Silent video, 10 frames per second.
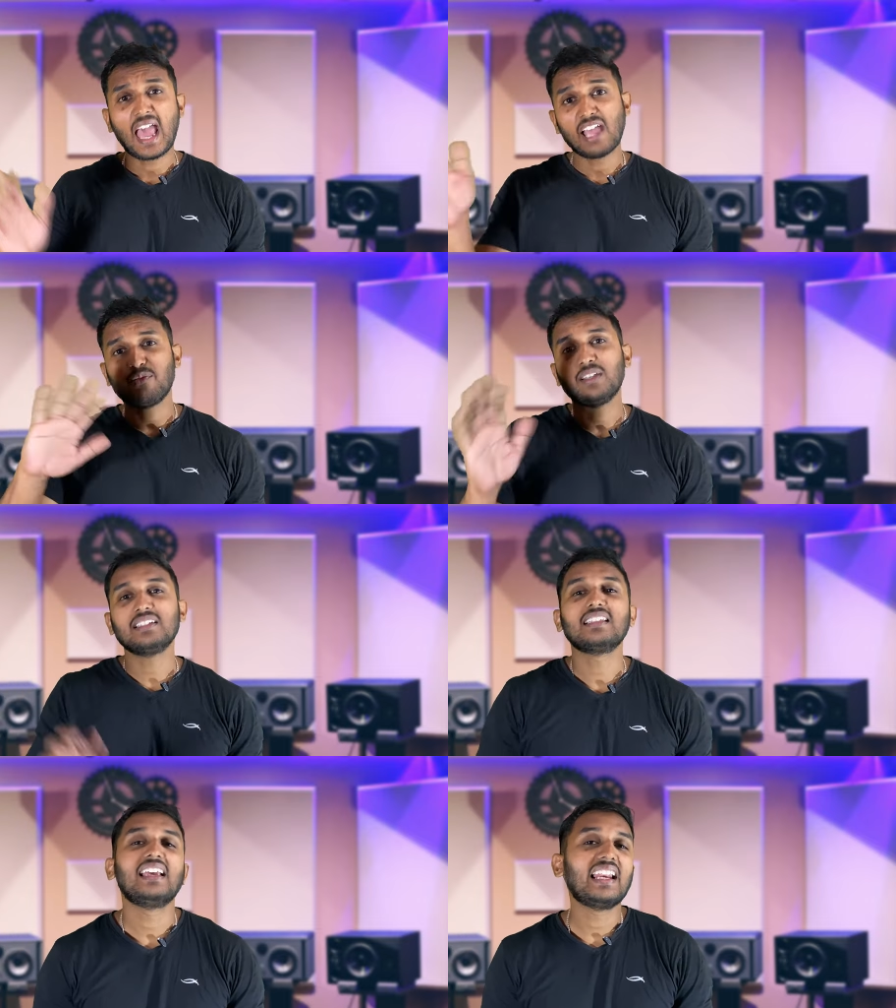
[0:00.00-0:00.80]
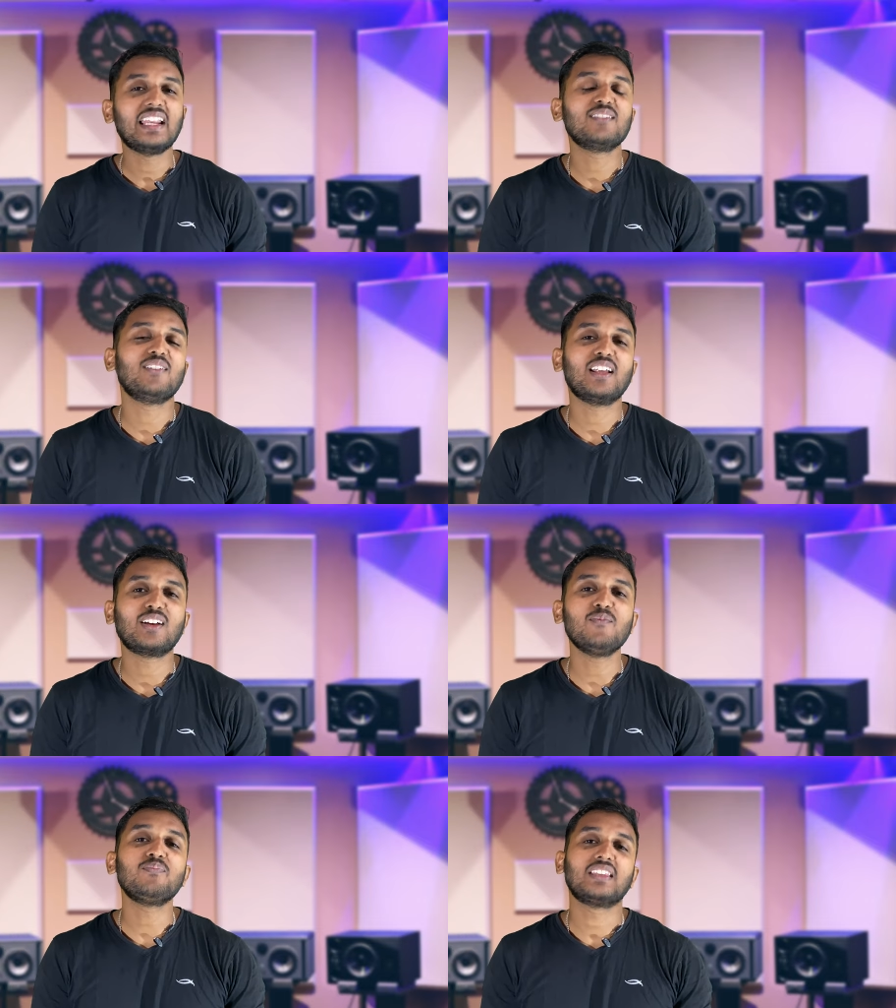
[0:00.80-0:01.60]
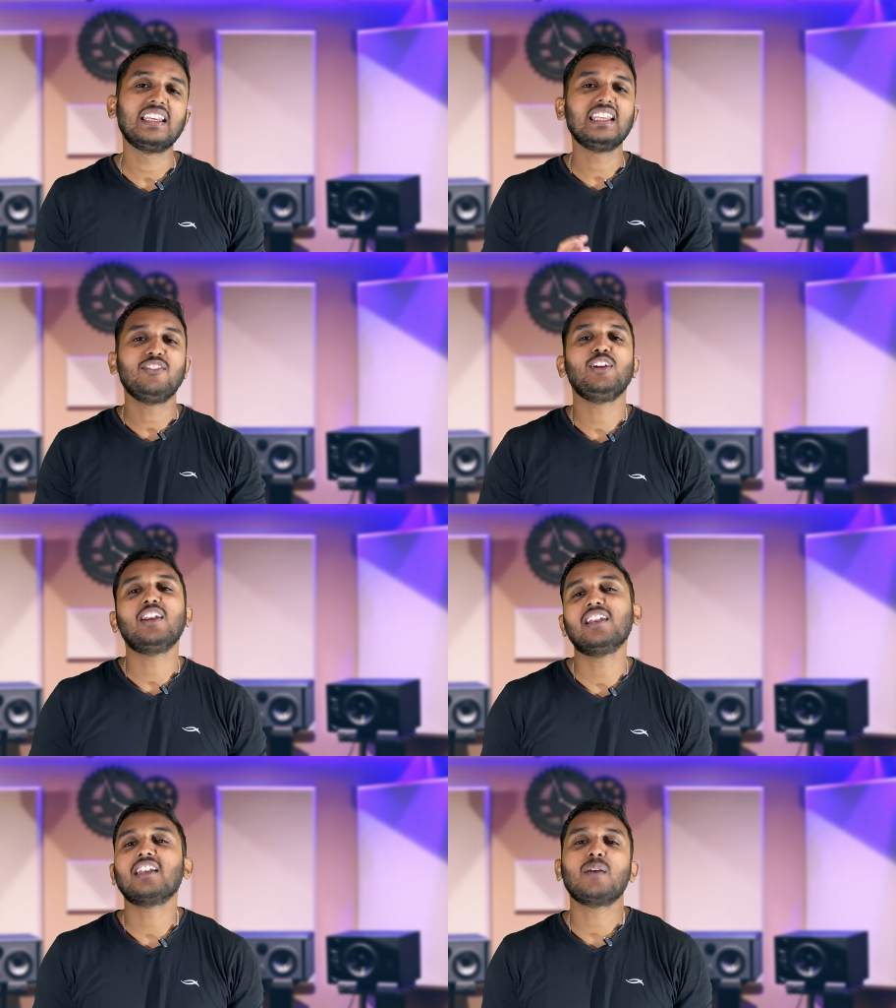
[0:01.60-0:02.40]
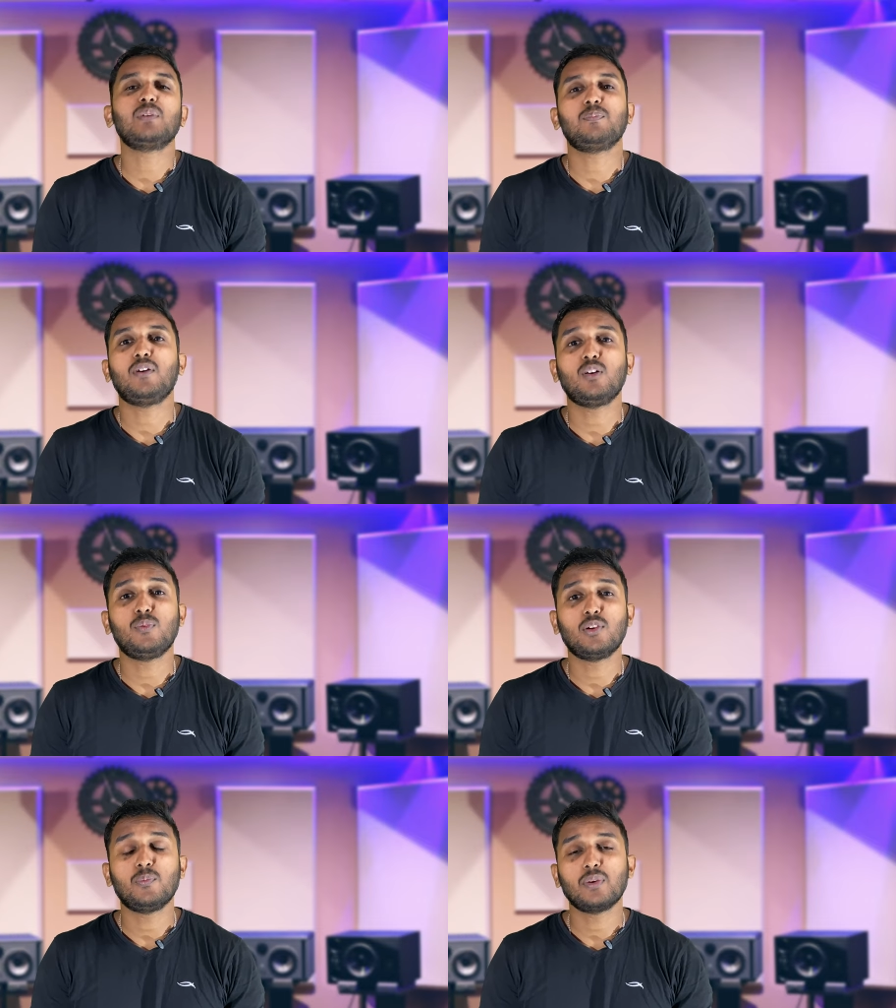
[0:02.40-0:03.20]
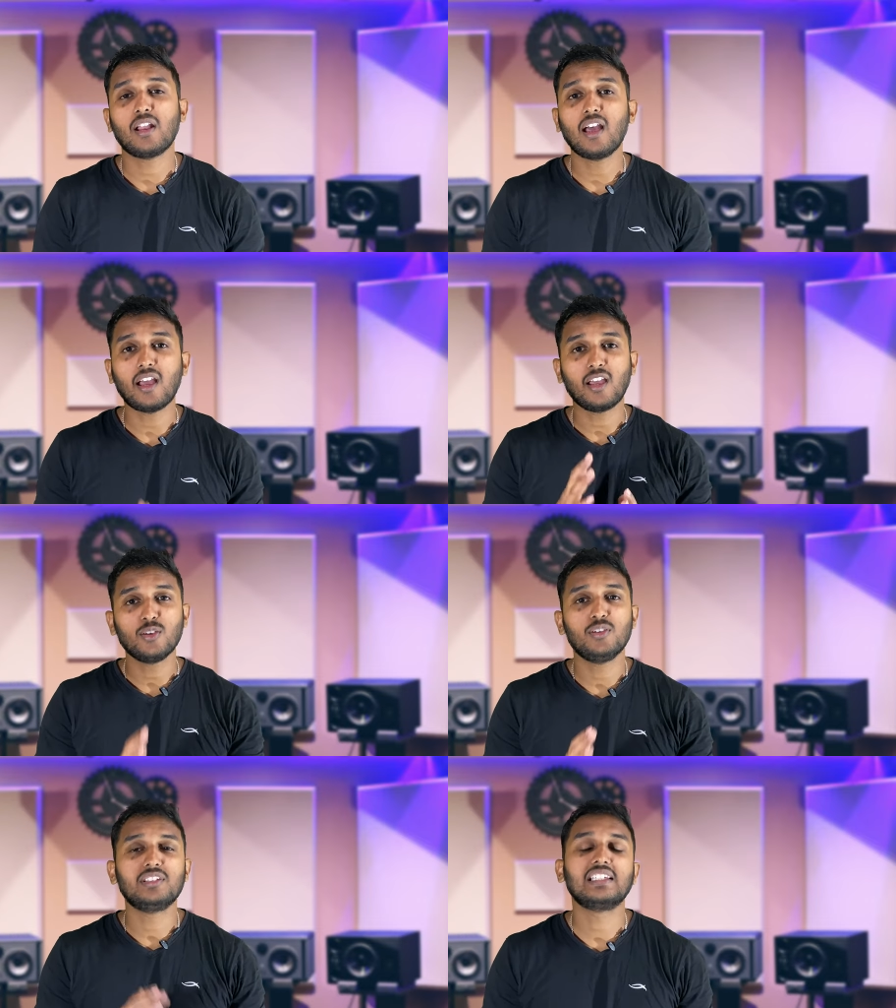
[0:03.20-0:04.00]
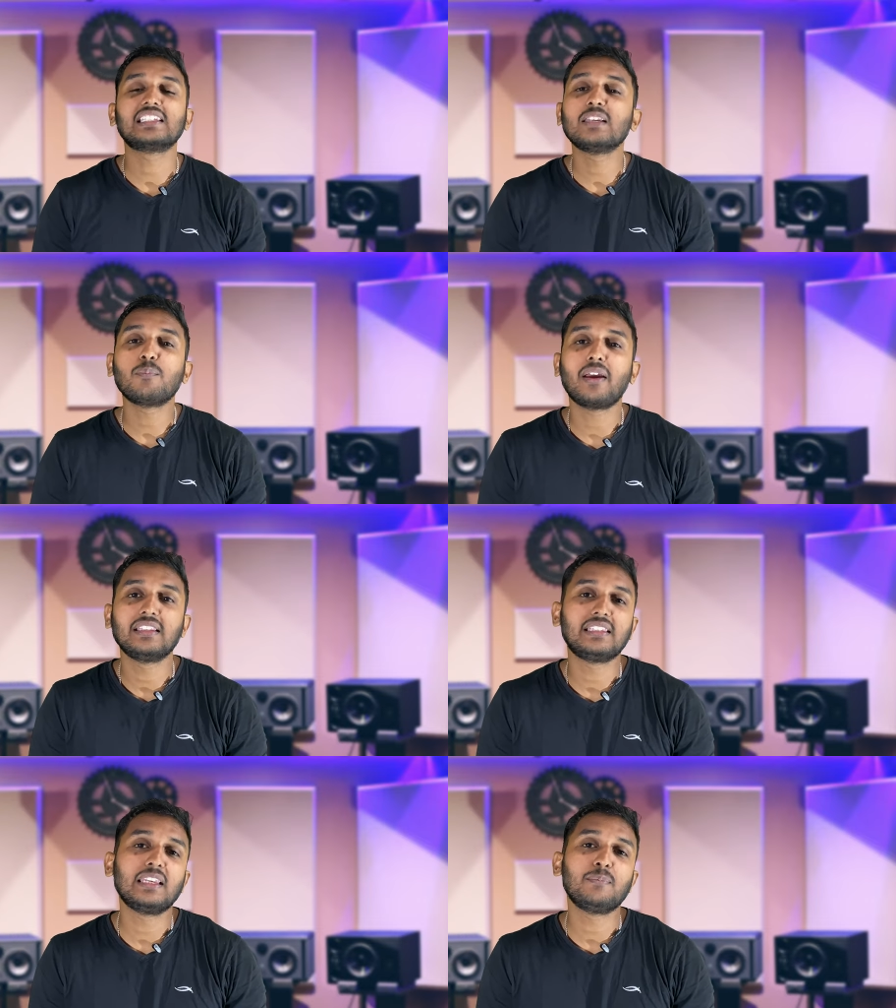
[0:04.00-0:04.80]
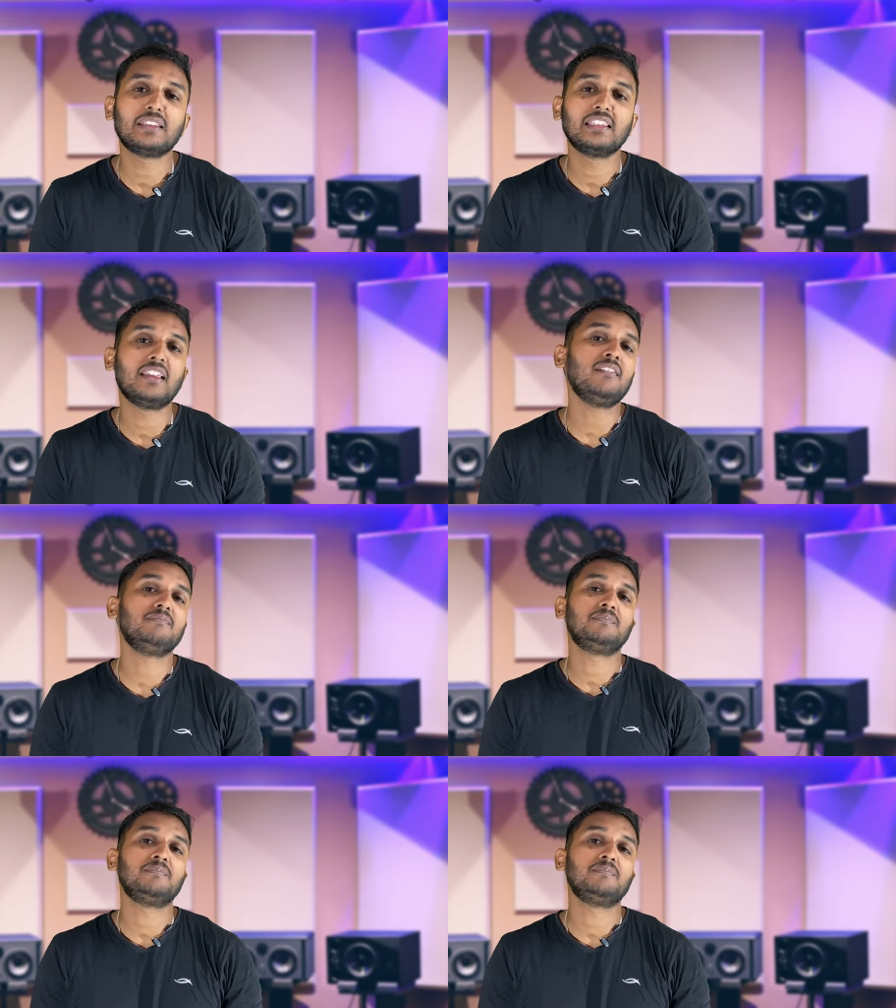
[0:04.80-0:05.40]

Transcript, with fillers: ஹாய் ஃப்ரெண்ட்ஸ் எல்லாருக்கும் வணக்கம் இன்றைக்கி வீடியோவில் என்ன டாபிக் பார்க்க போகிறோம் அப்படின்னா ஐஓஎஸ் சிக்ஸ்டீன் பாயிண்ட் த்ரீ பற்றி தான்